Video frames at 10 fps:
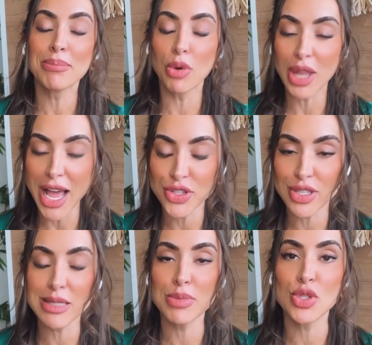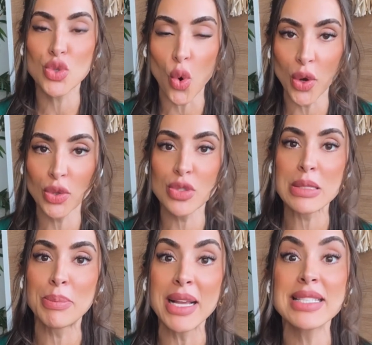bolachas,
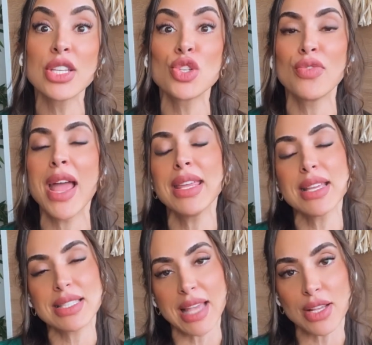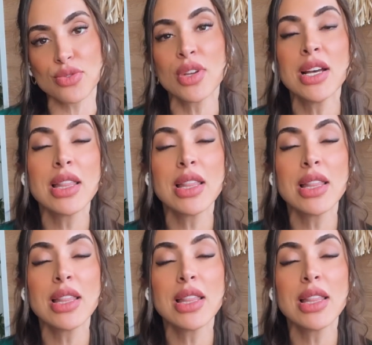biscoitos, pães que tiver em excesso.